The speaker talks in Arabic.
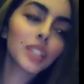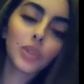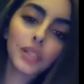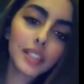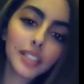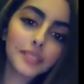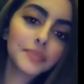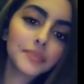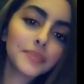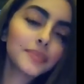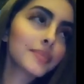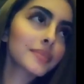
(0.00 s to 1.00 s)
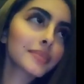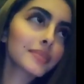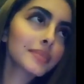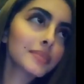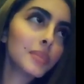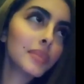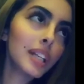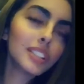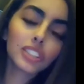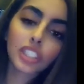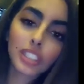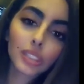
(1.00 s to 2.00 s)
والله
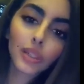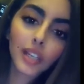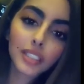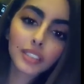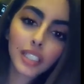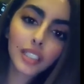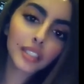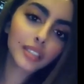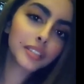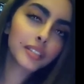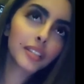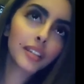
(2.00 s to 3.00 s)
حتى صوتي أتوقع تغير